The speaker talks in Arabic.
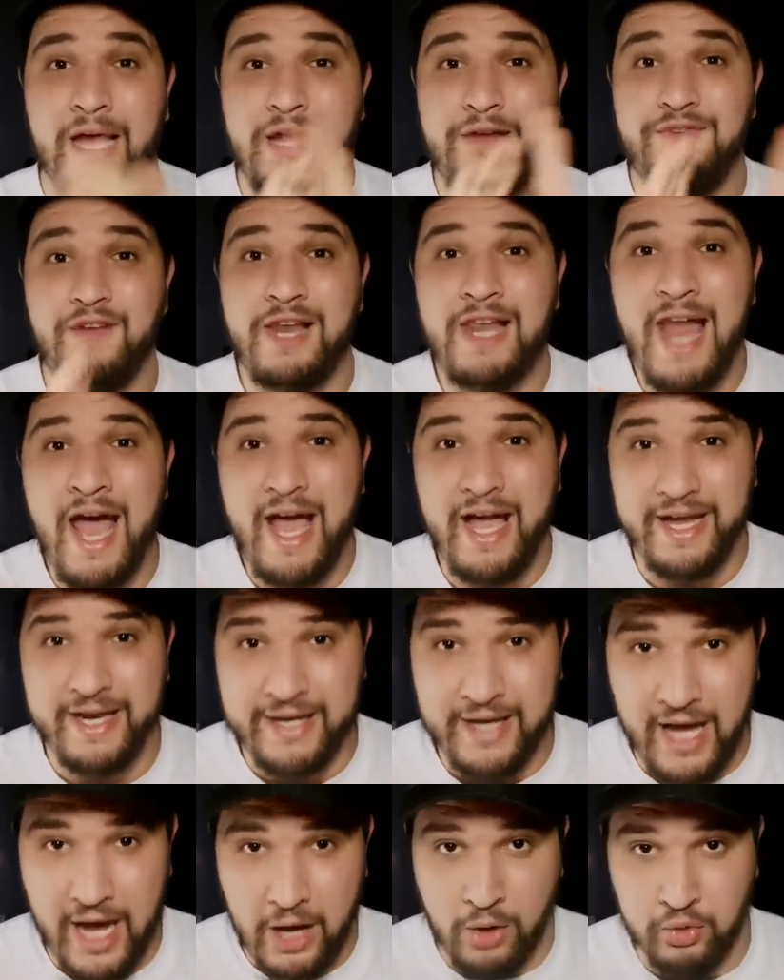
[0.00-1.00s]

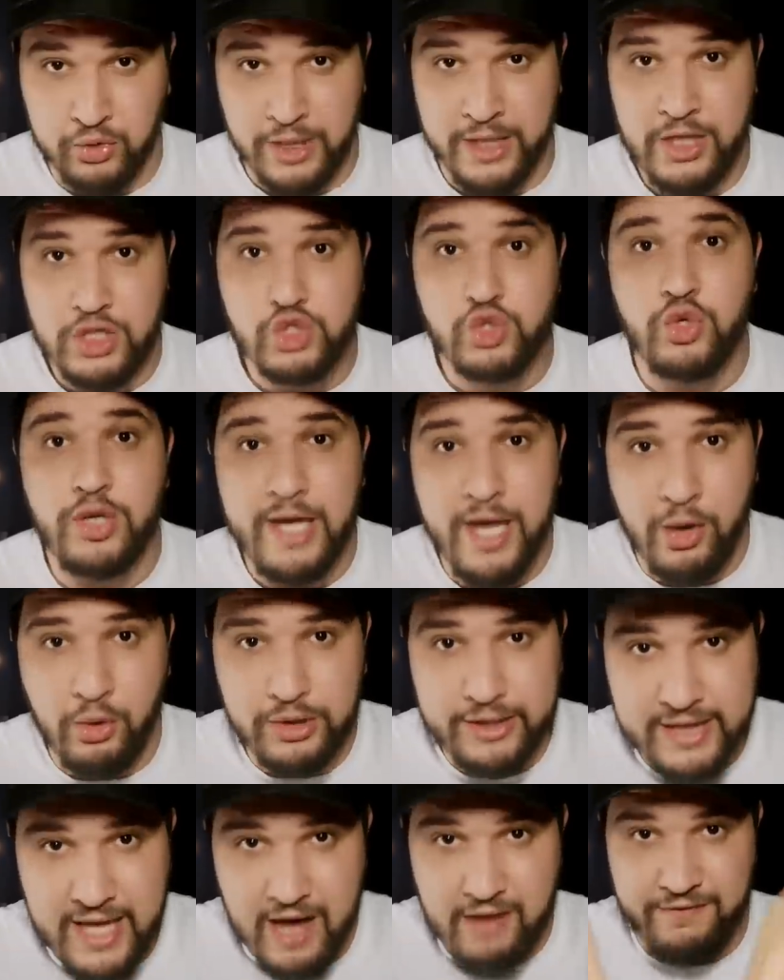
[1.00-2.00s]
الفلاحين كاين خاوتي شكون اللي
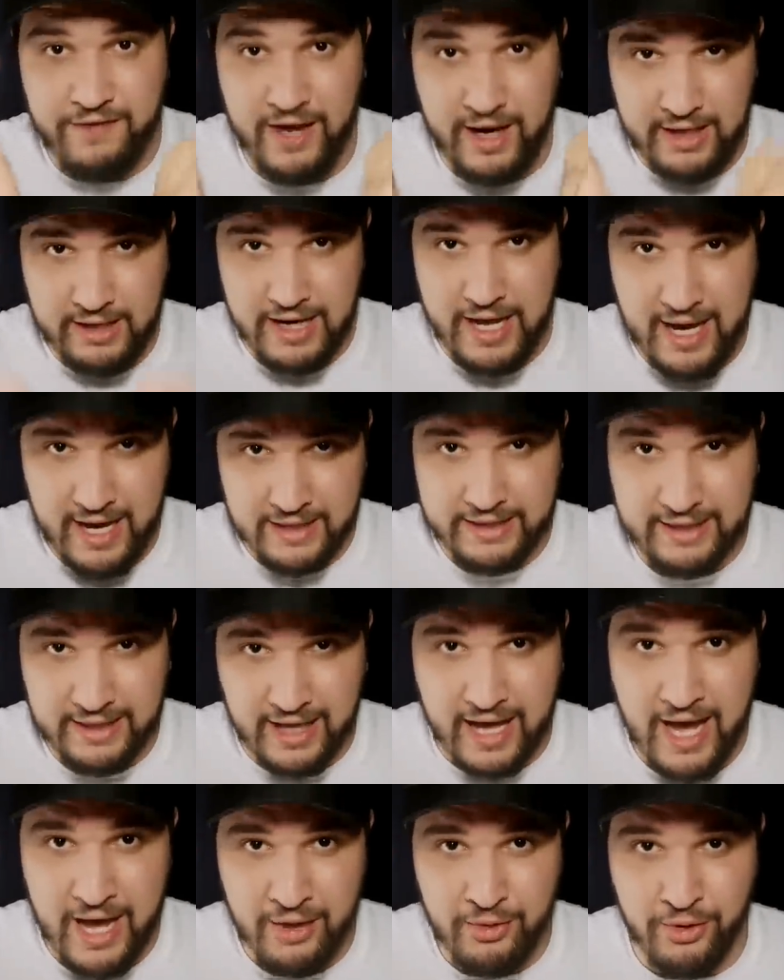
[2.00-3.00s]
هو يدافع على هذا
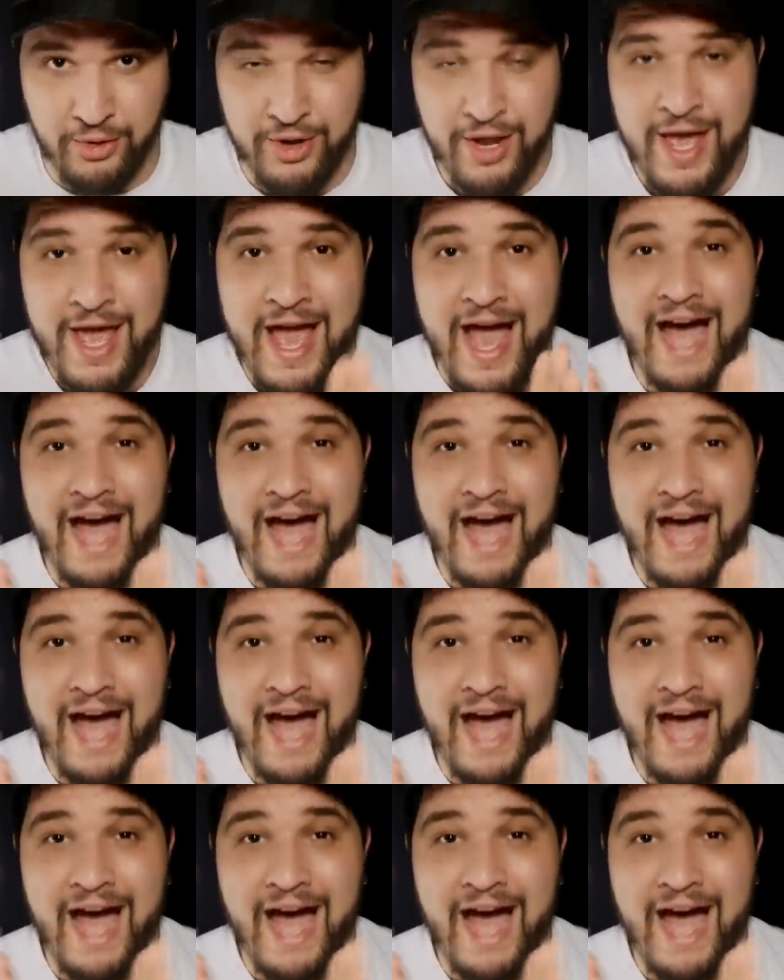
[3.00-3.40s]
القانون